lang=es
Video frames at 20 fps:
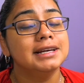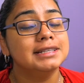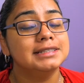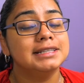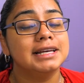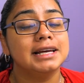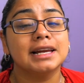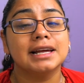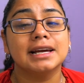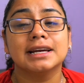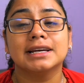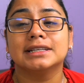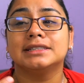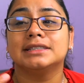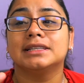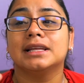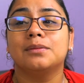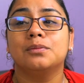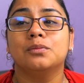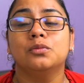Salgan que
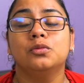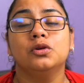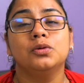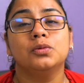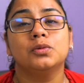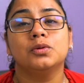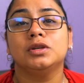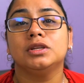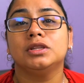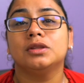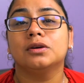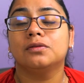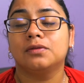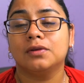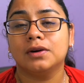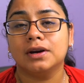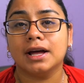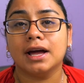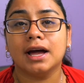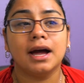está muy bonito
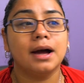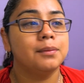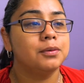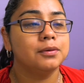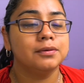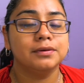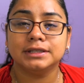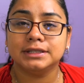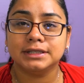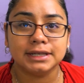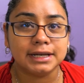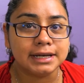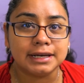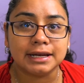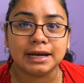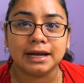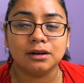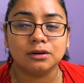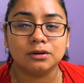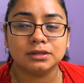fuera. Aprovechen el
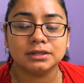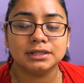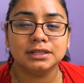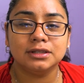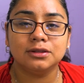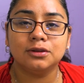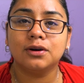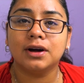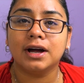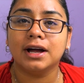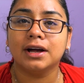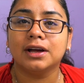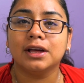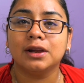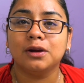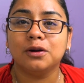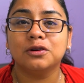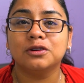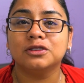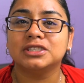calorcito, aunque
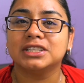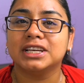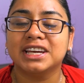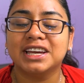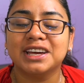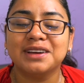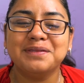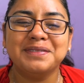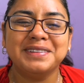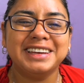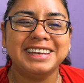luego se quemen.